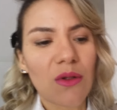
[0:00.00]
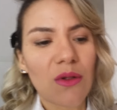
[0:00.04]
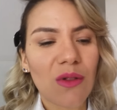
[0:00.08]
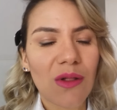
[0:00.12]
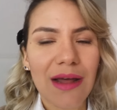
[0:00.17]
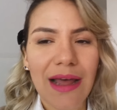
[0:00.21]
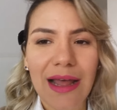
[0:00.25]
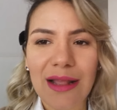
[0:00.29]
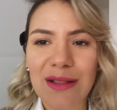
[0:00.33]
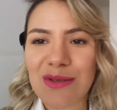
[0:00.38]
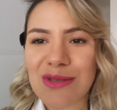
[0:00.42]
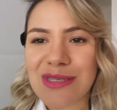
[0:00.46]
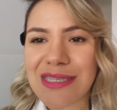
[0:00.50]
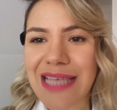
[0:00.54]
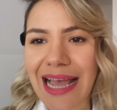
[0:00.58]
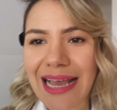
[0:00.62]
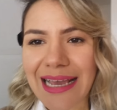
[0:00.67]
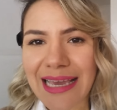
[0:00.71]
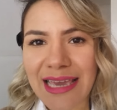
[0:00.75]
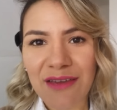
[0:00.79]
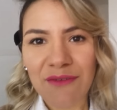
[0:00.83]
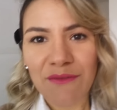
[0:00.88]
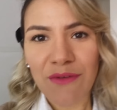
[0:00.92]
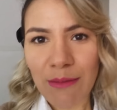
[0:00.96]
colocar no
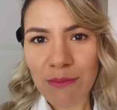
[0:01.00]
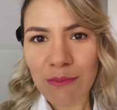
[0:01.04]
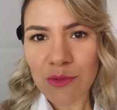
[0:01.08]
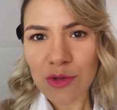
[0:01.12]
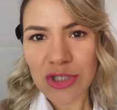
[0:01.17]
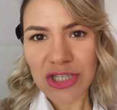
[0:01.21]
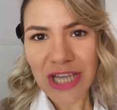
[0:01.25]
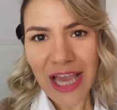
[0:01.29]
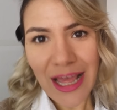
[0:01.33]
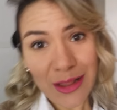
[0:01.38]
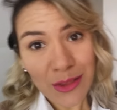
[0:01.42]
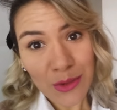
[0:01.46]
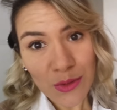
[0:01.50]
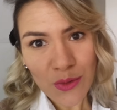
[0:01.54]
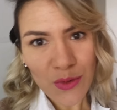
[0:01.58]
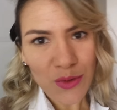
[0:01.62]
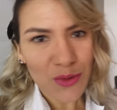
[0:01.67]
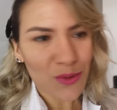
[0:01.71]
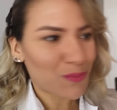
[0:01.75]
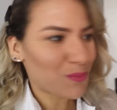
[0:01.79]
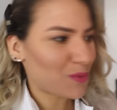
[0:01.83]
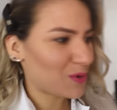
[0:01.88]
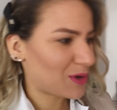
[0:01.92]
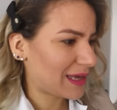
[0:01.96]
saquinho, vai murchar
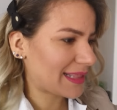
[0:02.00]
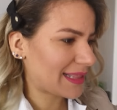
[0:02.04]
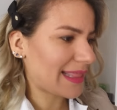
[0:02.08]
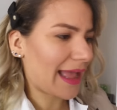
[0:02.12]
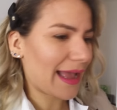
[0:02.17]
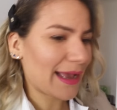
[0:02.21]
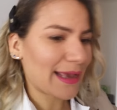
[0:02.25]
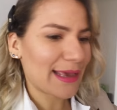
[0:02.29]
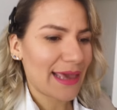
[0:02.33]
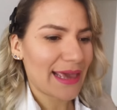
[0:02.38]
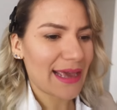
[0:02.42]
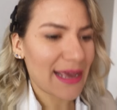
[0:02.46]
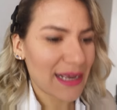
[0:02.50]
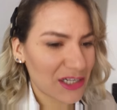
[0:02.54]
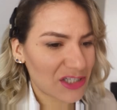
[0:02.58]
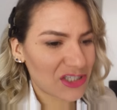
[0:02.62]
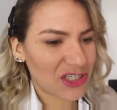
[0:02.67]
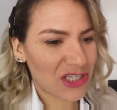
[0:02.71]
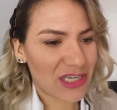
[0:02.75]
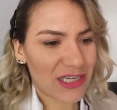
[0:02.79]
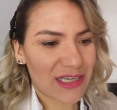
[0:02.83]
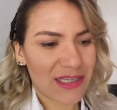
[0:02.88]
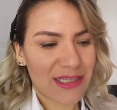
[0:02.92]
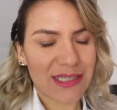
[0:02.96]
tudo, porque tá
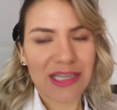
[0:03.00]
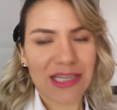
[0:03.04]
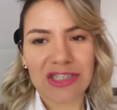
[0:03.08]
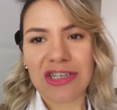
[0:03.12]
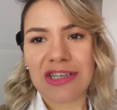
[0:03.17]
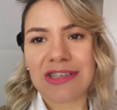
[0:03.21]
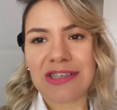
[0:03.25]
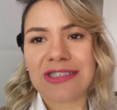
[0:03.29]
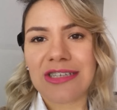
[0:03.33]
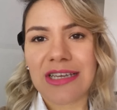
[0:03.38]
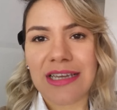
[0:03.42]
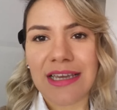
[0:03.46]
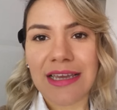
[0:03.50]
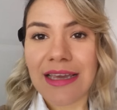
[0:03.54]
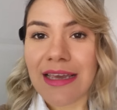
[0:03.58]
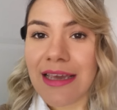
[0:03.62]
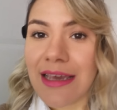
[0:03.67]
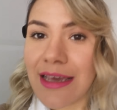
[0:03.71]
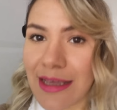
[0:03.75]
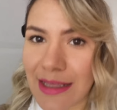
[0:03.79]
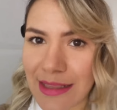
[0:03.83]
quente e se a gente